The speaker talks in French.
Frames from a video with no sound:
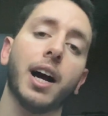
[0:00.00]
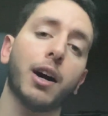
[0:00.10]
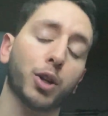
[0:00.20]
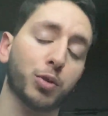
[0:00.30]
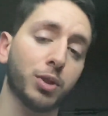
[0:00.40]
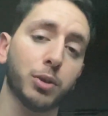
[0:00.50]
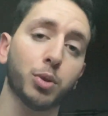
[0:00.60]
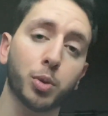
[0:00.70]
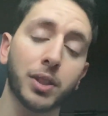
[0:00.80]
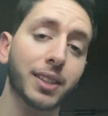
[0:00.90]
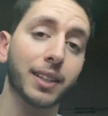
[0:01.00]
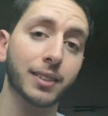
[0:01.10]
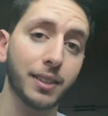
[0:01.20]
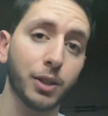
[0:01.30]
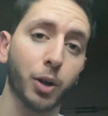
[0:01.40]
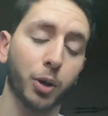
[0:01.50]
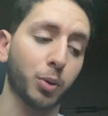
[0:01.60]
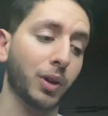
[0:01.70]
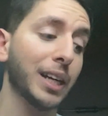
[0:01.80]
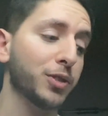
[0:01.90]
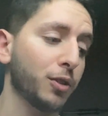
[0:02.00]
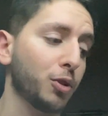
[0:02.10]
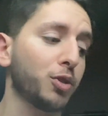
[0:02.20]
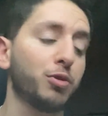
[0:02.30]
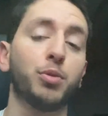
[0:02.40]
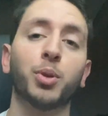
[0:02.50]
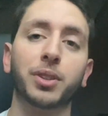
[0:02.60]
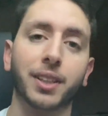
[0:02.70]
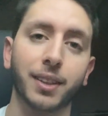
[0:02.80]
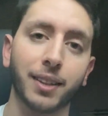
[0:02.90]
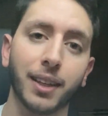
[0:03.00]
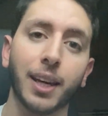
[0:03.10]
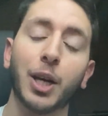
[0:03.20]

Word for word: Alors, je vous le dis tout de suite, c'est un teaser, donc là, je vais juste vous montrer,